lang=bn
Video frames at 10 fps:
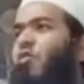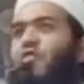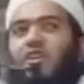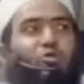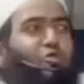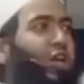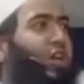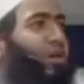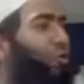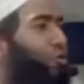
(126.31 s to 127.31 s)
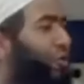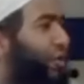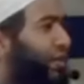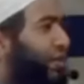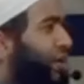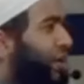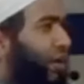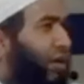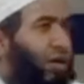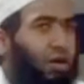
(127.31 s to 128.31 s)
অফার করছে আল্লাহর পক্ষ থেকে
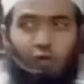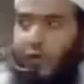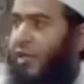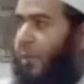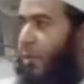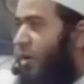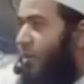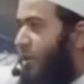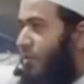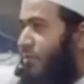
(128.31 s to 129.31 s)
অফারটা আপনারা নেবেন